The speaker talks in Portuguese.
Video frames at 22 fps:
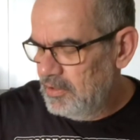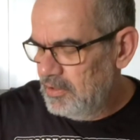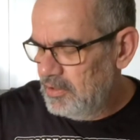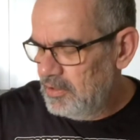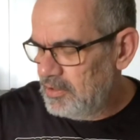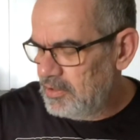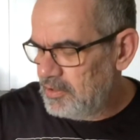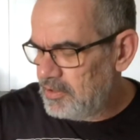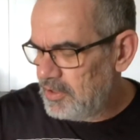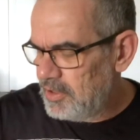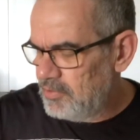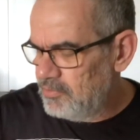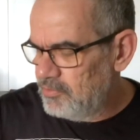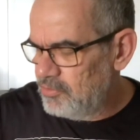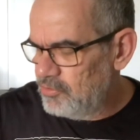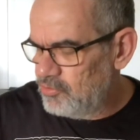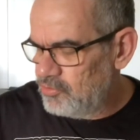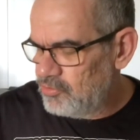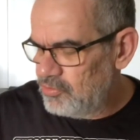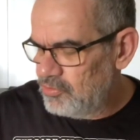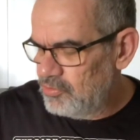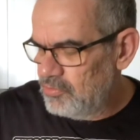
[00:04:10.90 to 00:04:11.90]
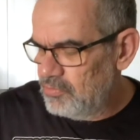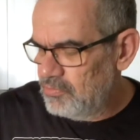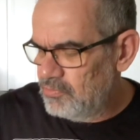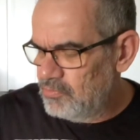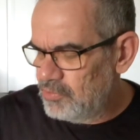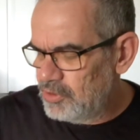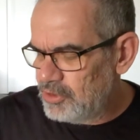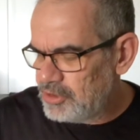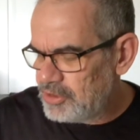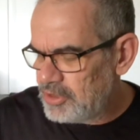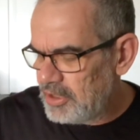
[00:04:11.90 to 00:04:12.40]
Ele tem dois,
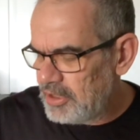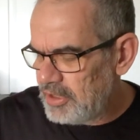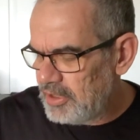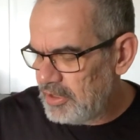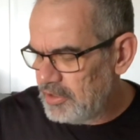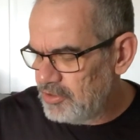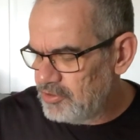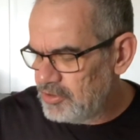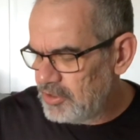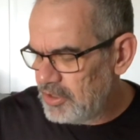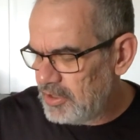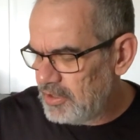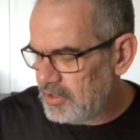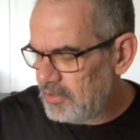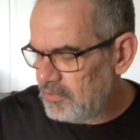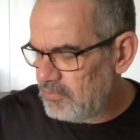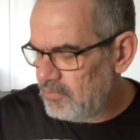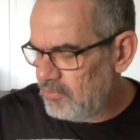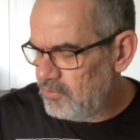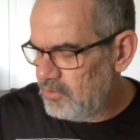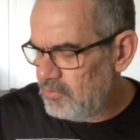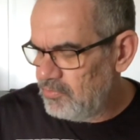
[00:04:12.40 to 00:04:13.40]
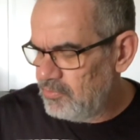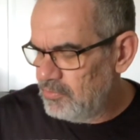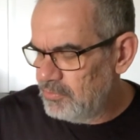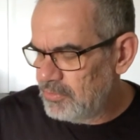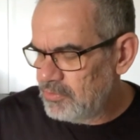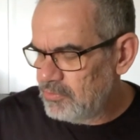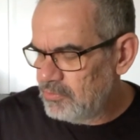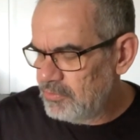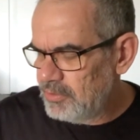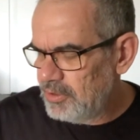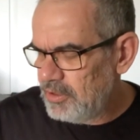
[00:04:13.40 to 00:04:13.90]
duas telas, né? Inclusive
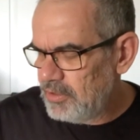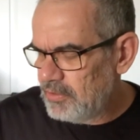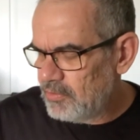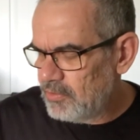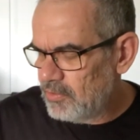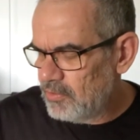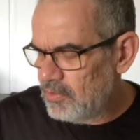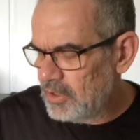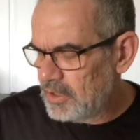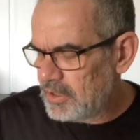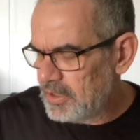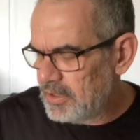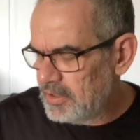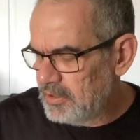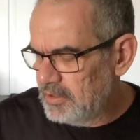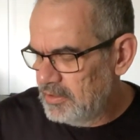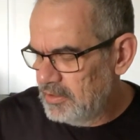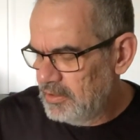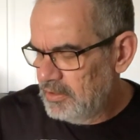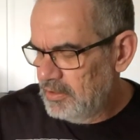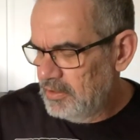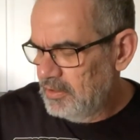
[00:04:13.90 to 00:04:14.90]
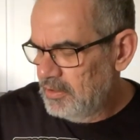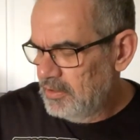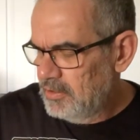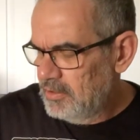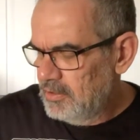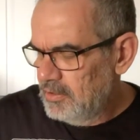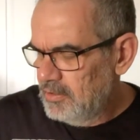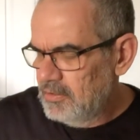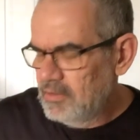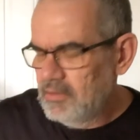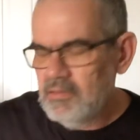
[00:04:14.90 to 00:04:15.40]
uma numa ele coloca
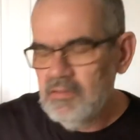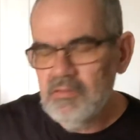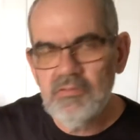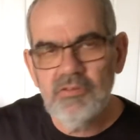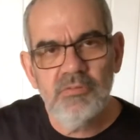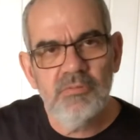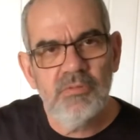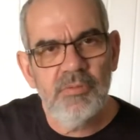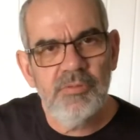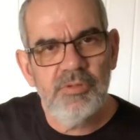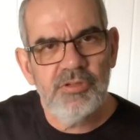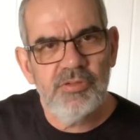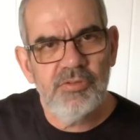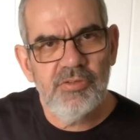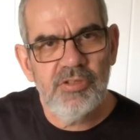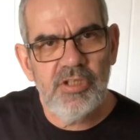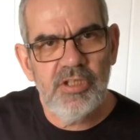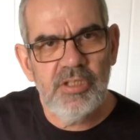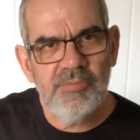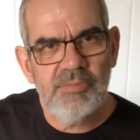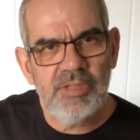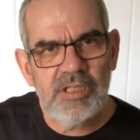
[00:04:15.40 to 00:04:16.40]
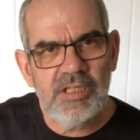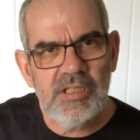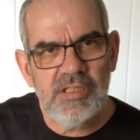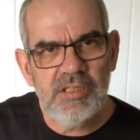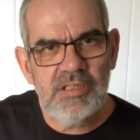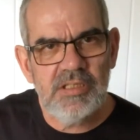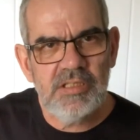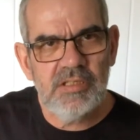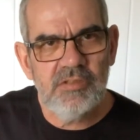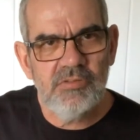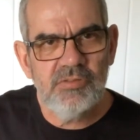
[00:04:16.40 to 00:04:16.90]
normalmente o tema que
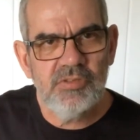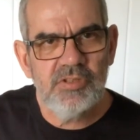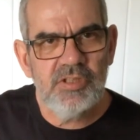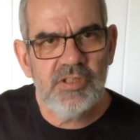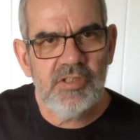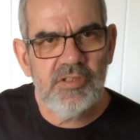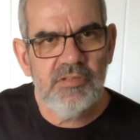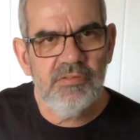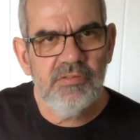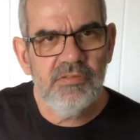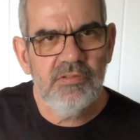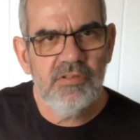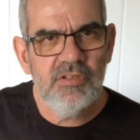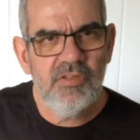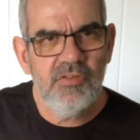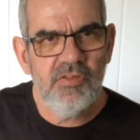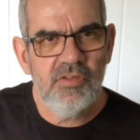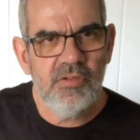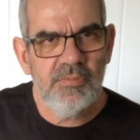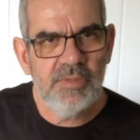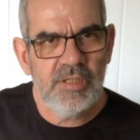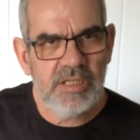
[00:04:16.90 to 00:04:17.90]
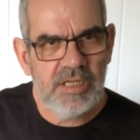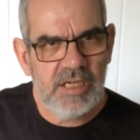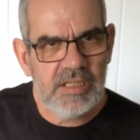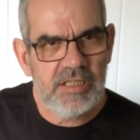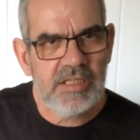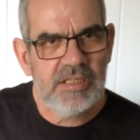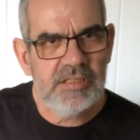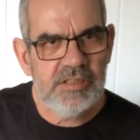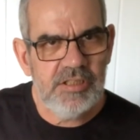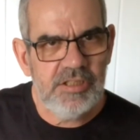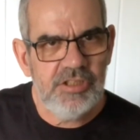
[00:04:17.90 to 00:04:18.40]
ele está usando. Isso é uma
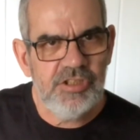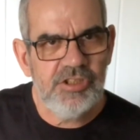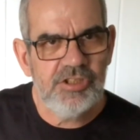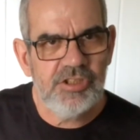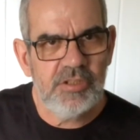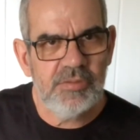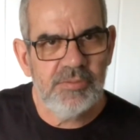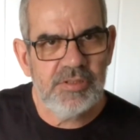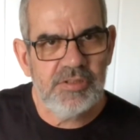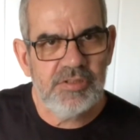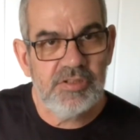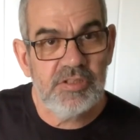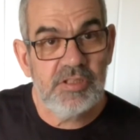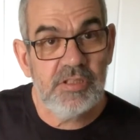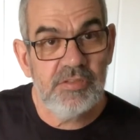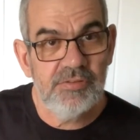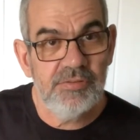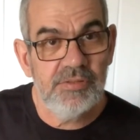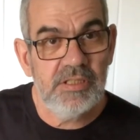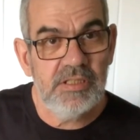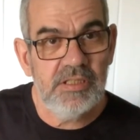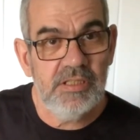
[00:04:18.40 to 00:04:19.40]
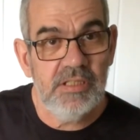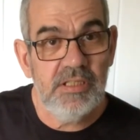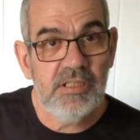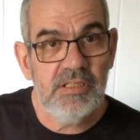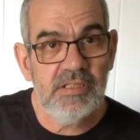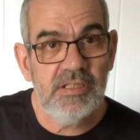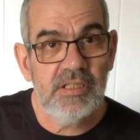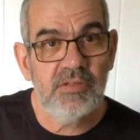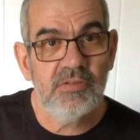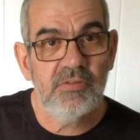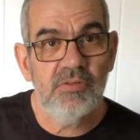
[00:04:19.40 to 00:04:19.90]
característica, uma assinatura
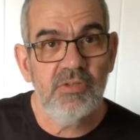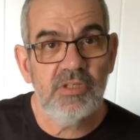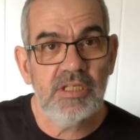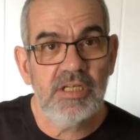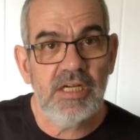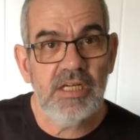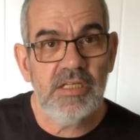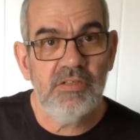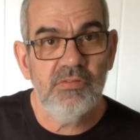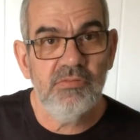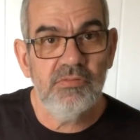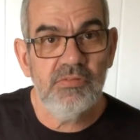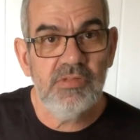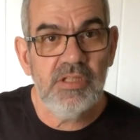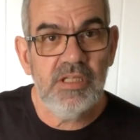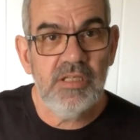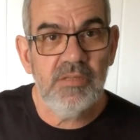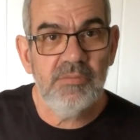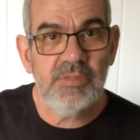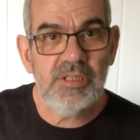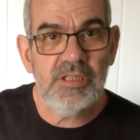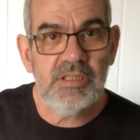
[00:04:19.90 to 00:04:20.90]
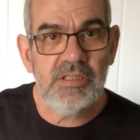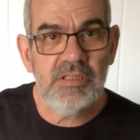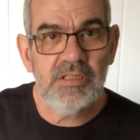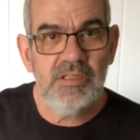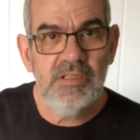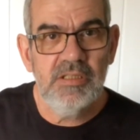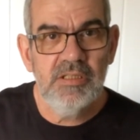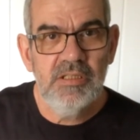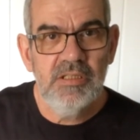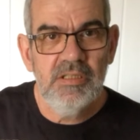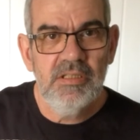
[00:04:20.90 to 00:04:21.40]
dele, né? Colocar ali um
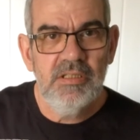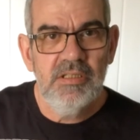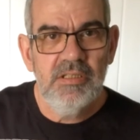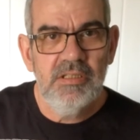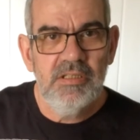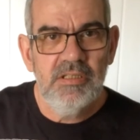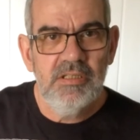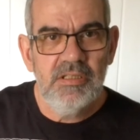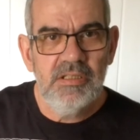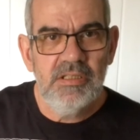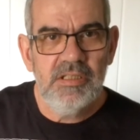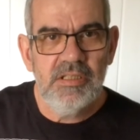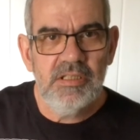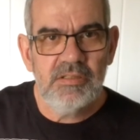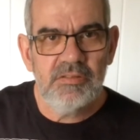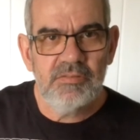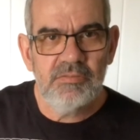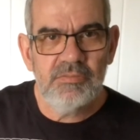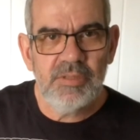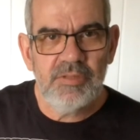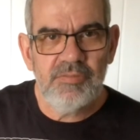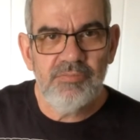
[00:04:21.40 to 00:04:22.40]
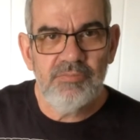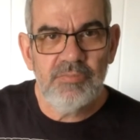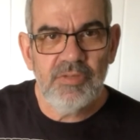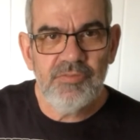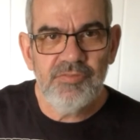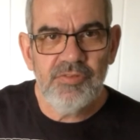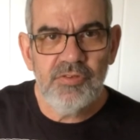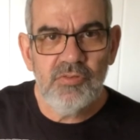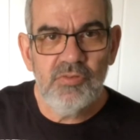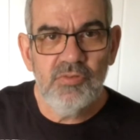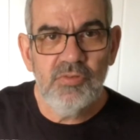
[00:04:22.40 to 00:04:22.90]
tema dentro, uma, uma
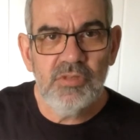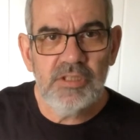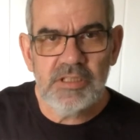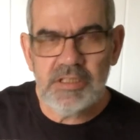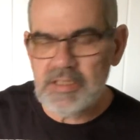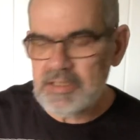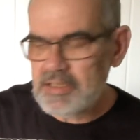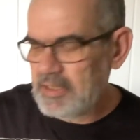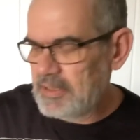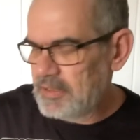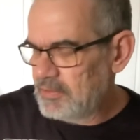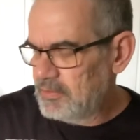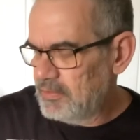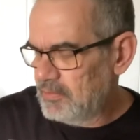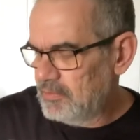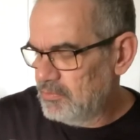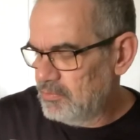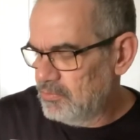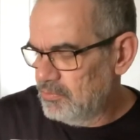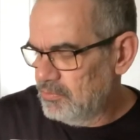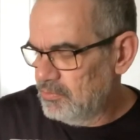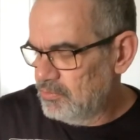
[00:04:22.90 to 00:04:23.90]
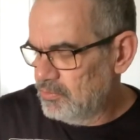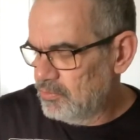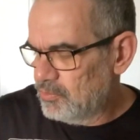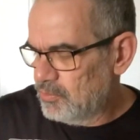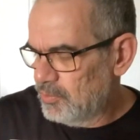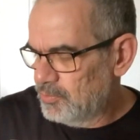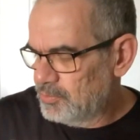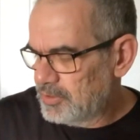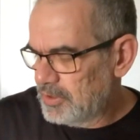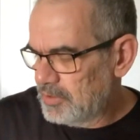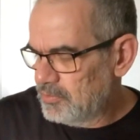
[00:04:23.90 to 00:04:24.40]
figura na tela do, do
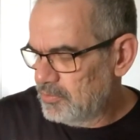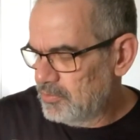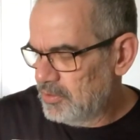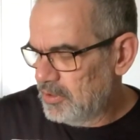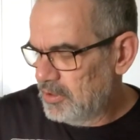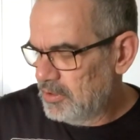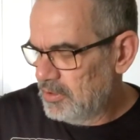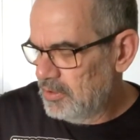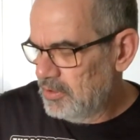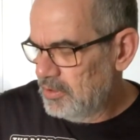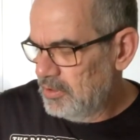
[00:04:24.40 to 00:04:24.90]
computador